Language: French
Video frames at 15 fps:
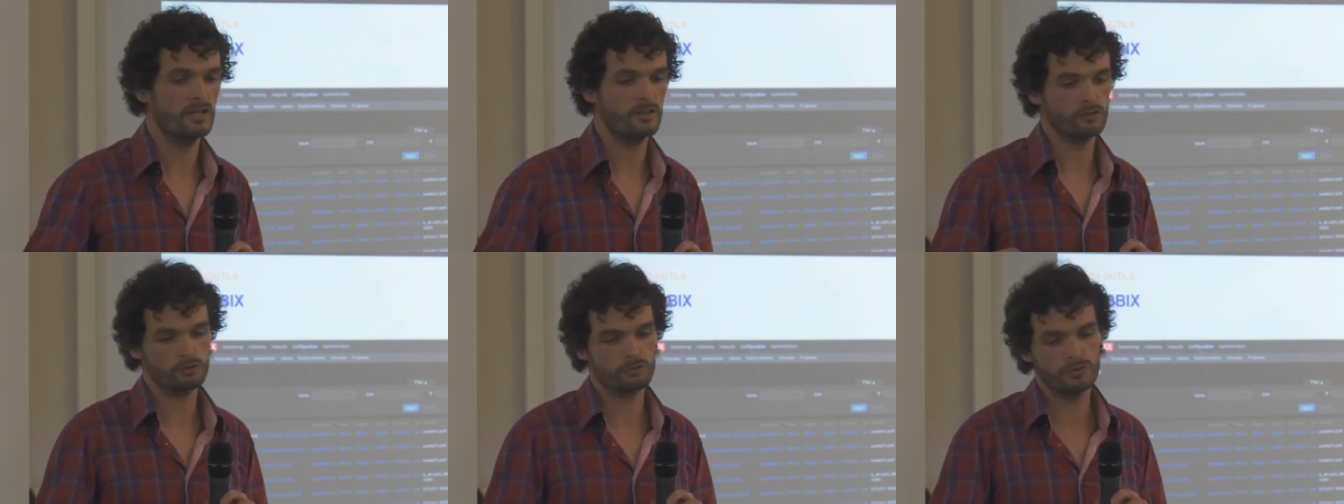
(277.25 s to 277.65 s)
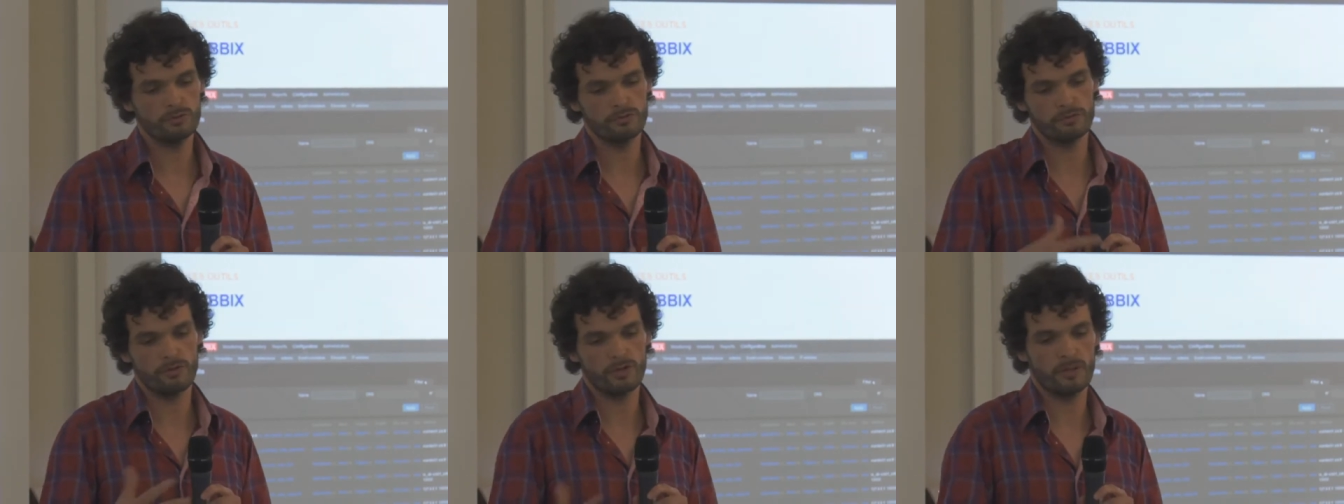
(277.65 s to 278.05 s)
Et ensuite,
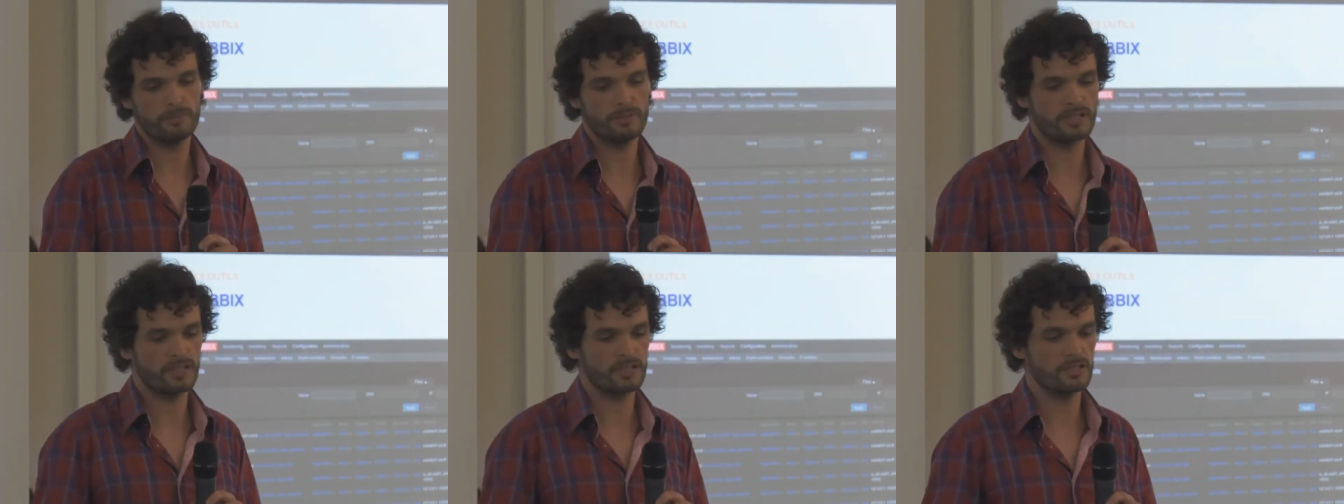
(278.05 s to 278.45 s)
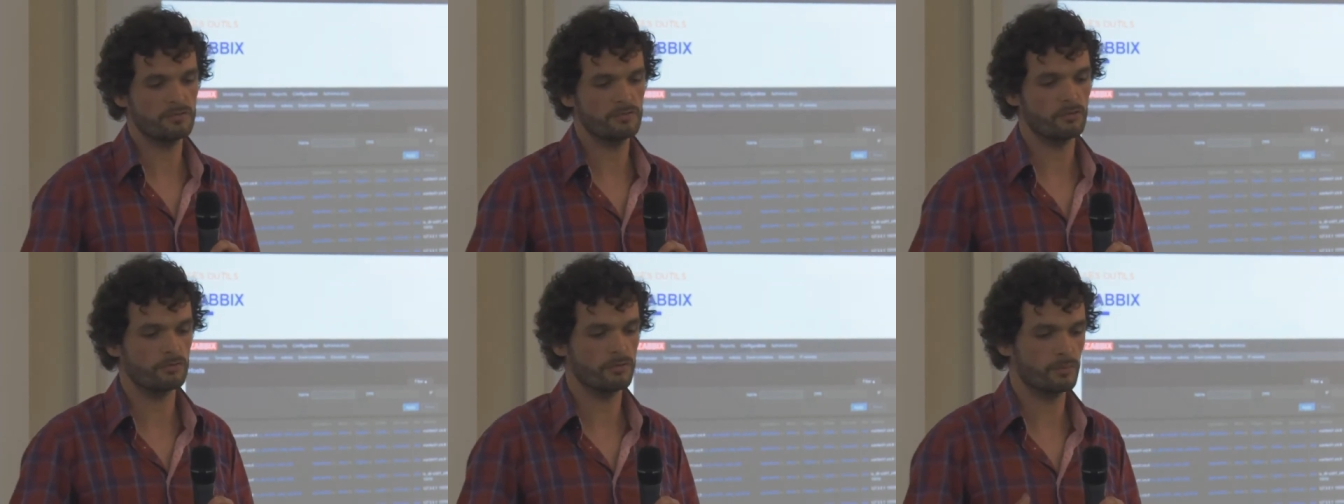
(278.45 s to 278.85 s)
suivant
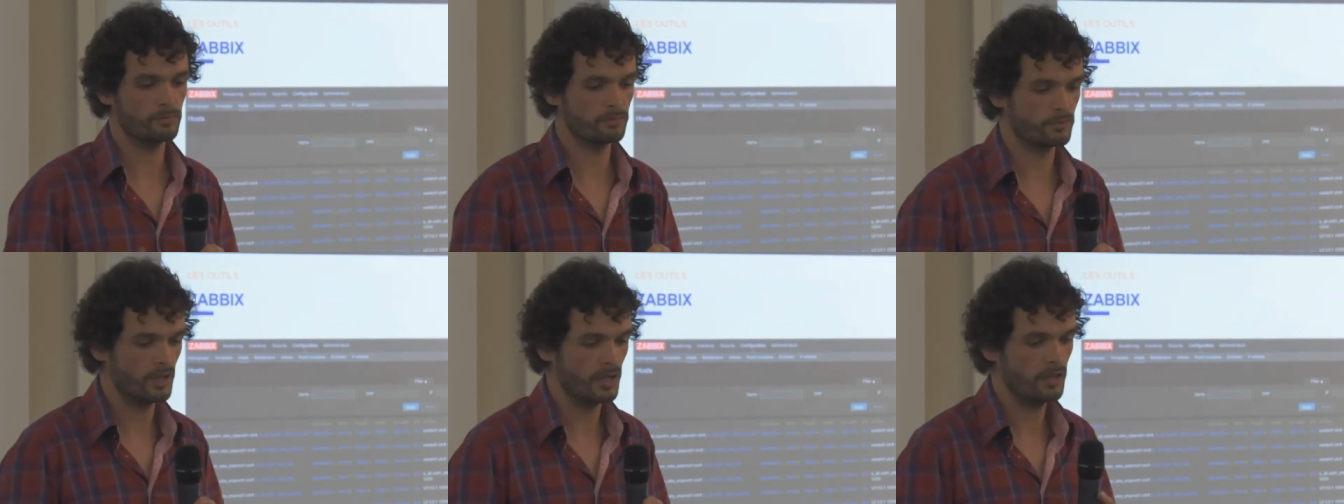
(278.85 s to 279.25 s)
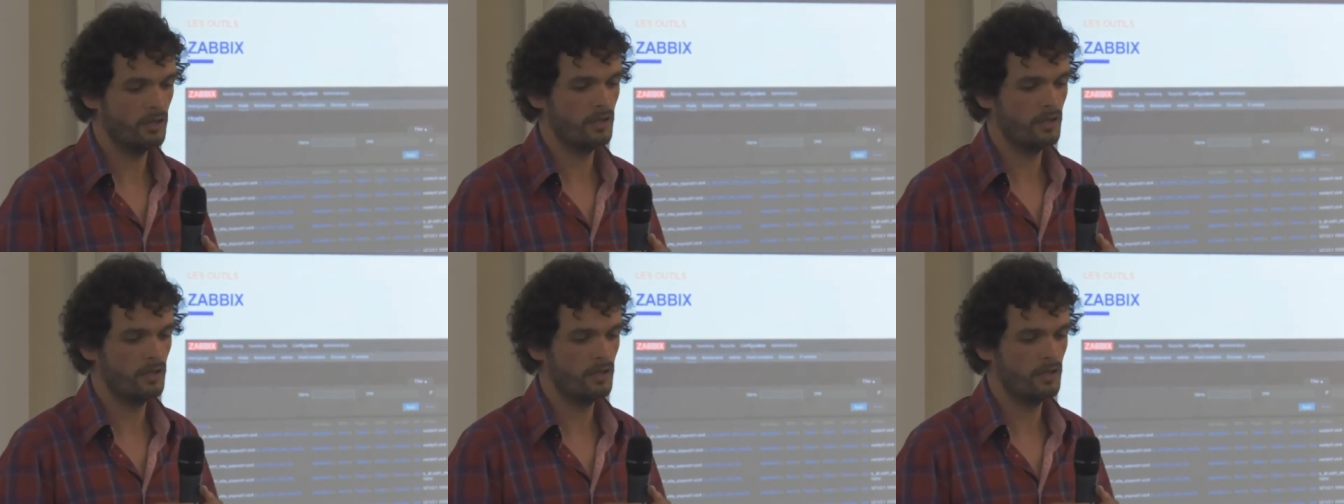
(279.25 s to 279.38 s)
l'applicatif, on va pouvoir